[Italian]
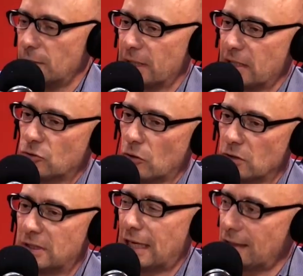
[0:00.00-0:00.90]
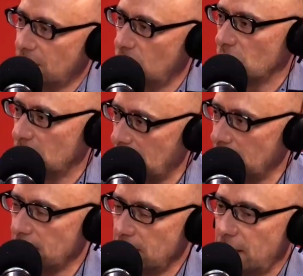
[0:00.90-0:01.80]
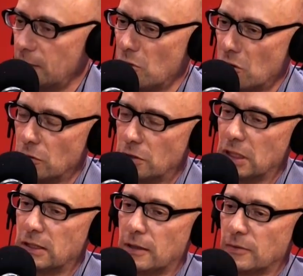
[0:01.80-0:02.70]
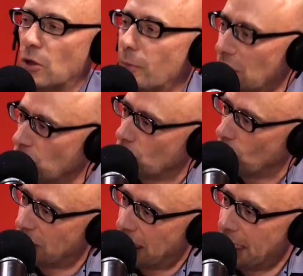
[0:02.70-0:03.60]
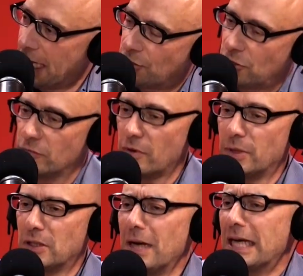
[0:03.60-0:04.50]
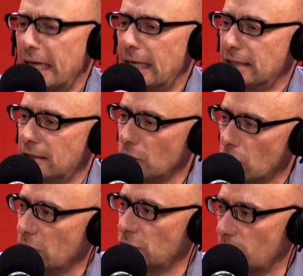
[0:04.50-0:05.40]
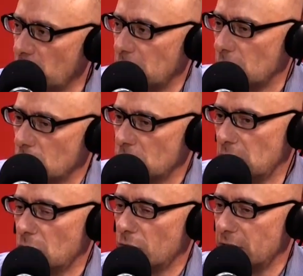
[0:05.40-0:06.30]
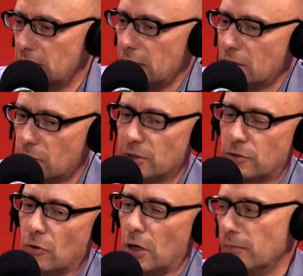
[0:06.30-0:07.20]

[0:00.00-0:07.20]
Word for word: perché sono strati su strati di kimono, eccetera. Stiamo parlando solo delle geishe, ovviamente, ma anche le signore giapponesi quando si devono vestire partire, insomma ci vuole